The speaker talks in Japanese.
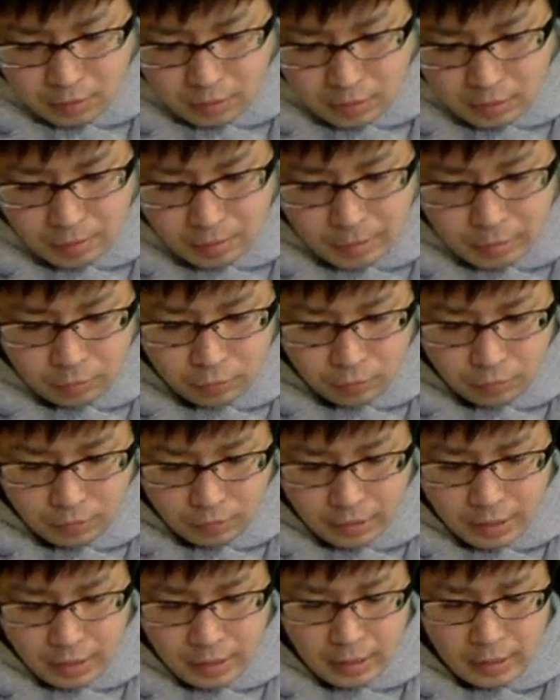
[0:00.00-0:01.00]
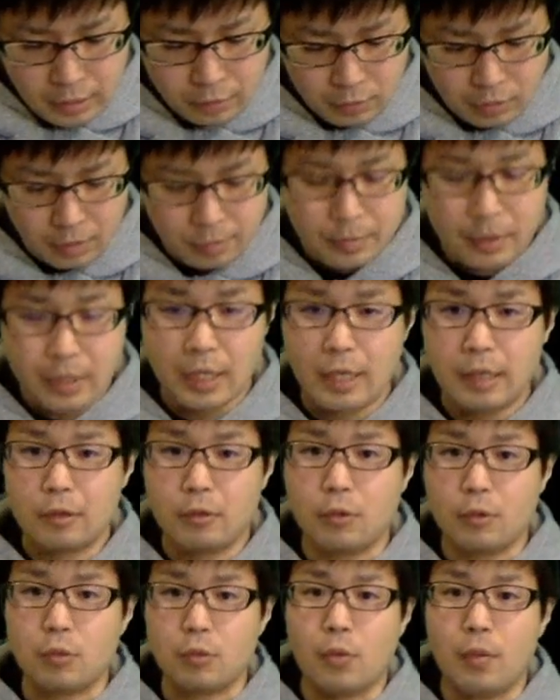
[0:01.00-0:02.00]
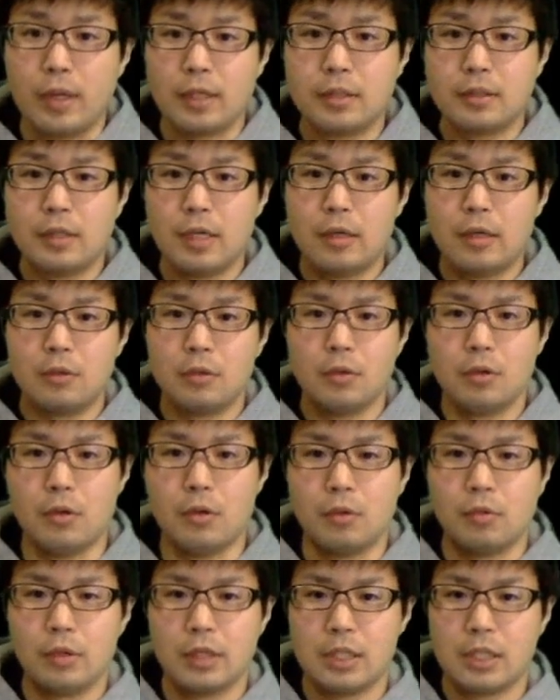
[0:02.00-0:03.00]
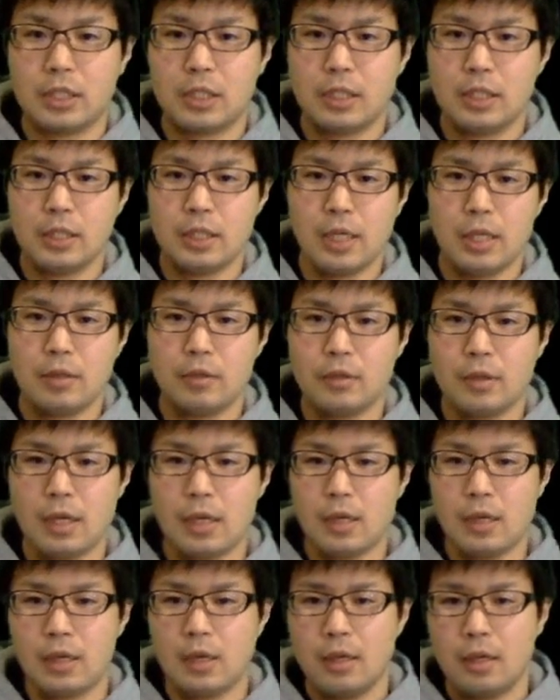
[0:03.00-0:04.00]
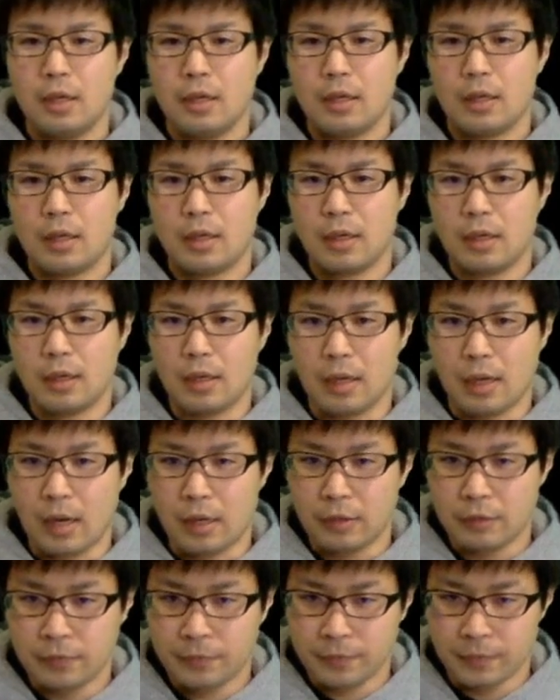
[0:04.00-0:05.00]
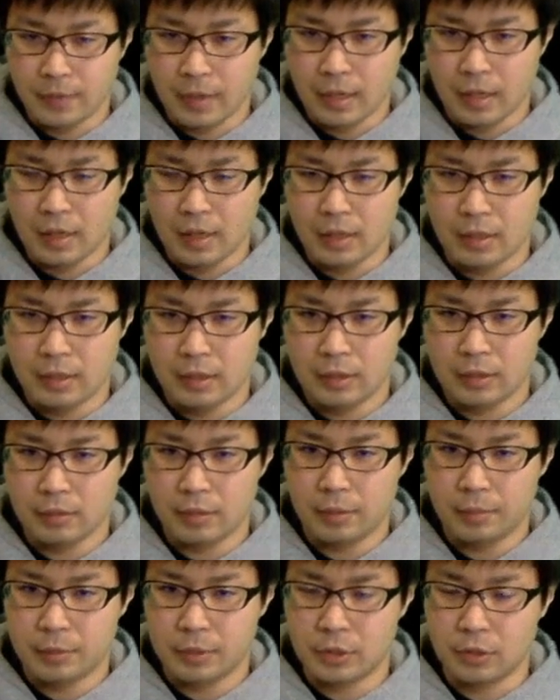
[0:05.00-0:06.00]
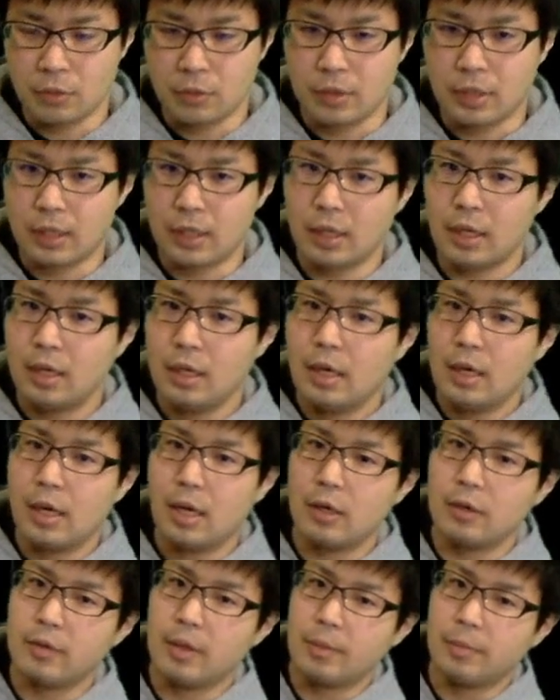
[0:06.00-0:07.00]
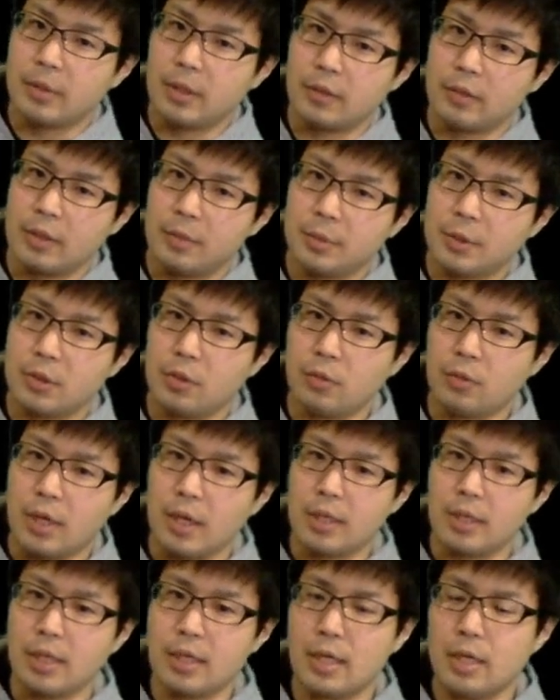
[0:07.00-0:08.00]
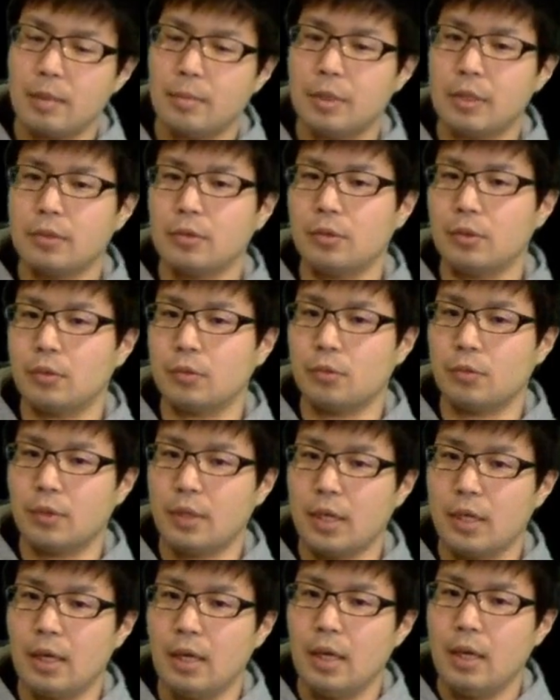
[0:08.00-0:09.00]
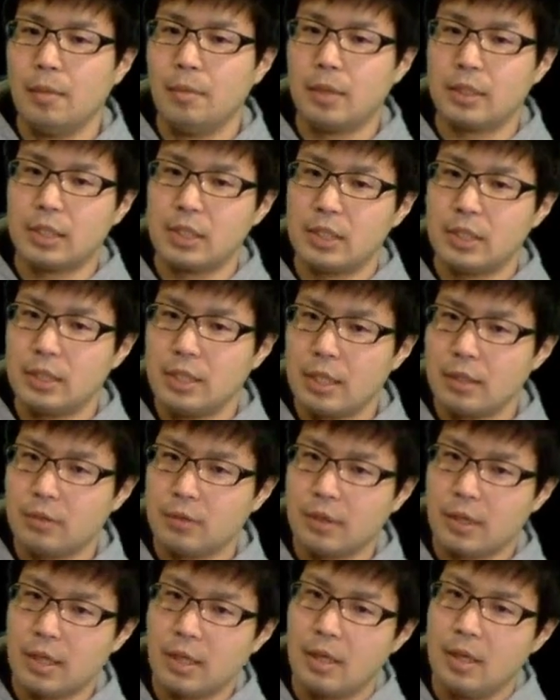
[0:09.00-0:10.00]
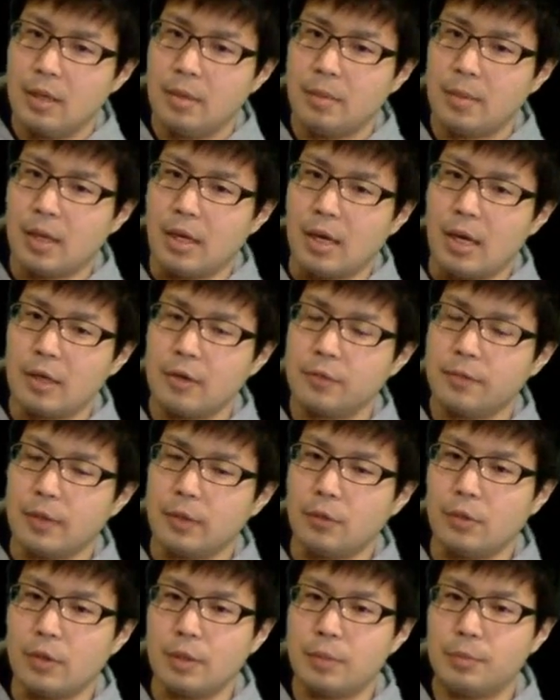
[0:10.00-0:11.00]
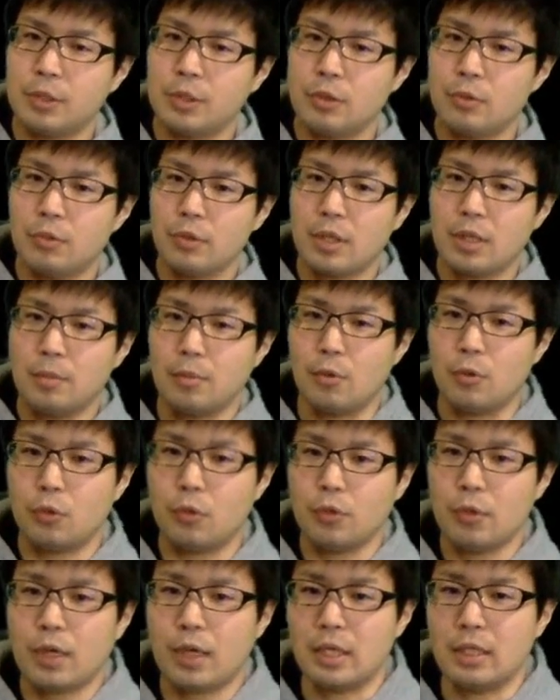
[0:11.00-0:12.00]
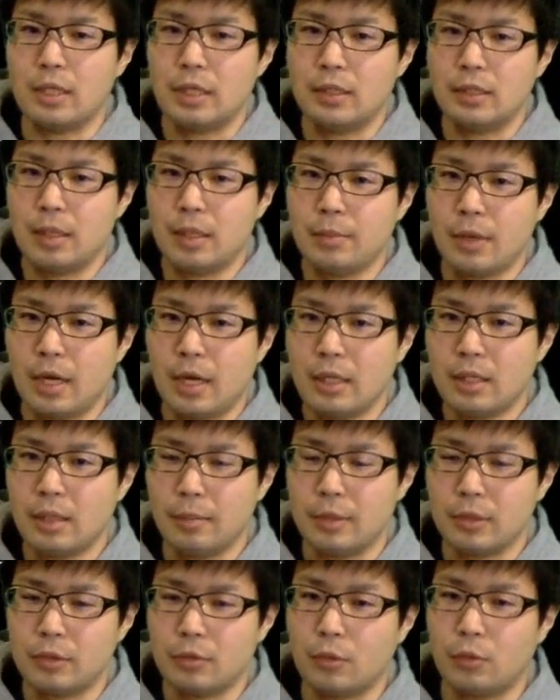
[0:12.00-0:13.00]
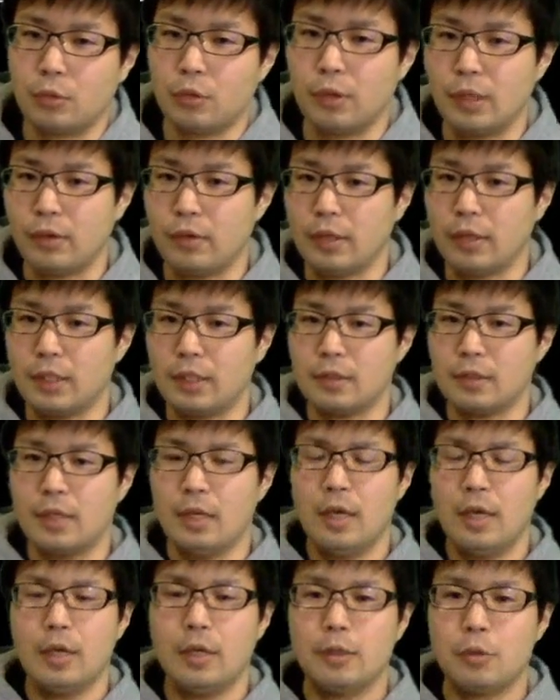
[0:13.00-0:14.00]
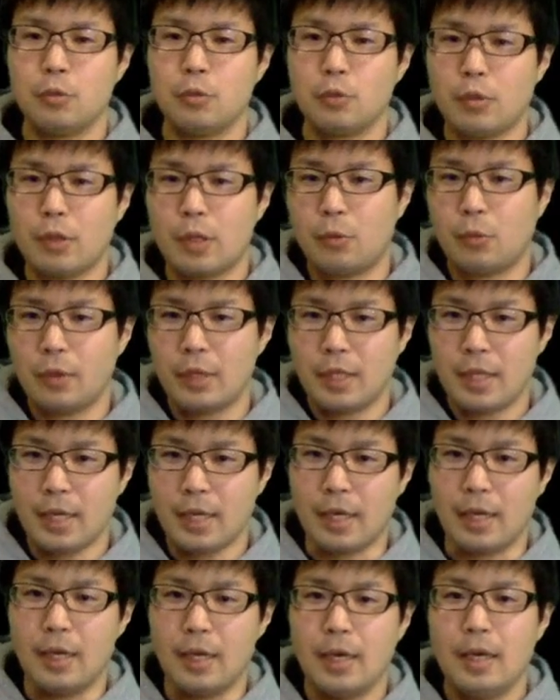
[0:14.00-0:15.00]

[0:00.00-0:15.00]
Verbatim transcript: 今この AN とか BN のとこ忘れると、これ CN が、えー、アルファ低イプシロンからアルファプラスイプシロンの間にありますよってことで、まあ、CN が、まあ、アルファのイプシロン近傍、この中に全部入ってますよってことになるわけです。ということで、これで